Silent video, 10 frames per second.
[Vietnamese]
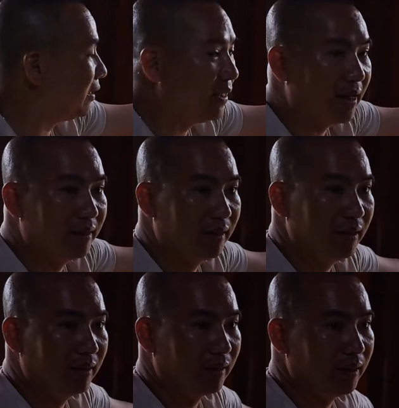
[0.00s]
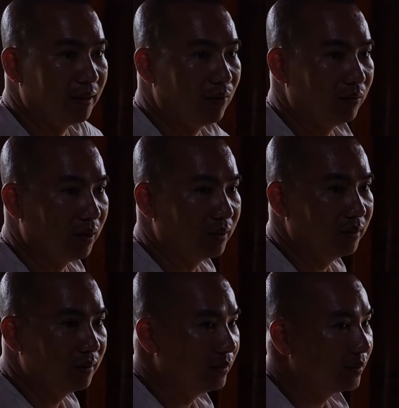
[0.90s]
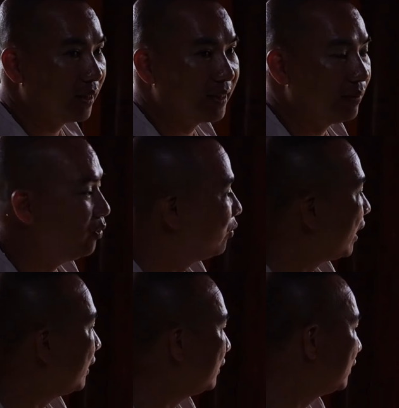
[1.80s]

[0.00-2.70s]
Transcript: đây đầy ở đây ngay cổng này ừ. ai dám ngủ đây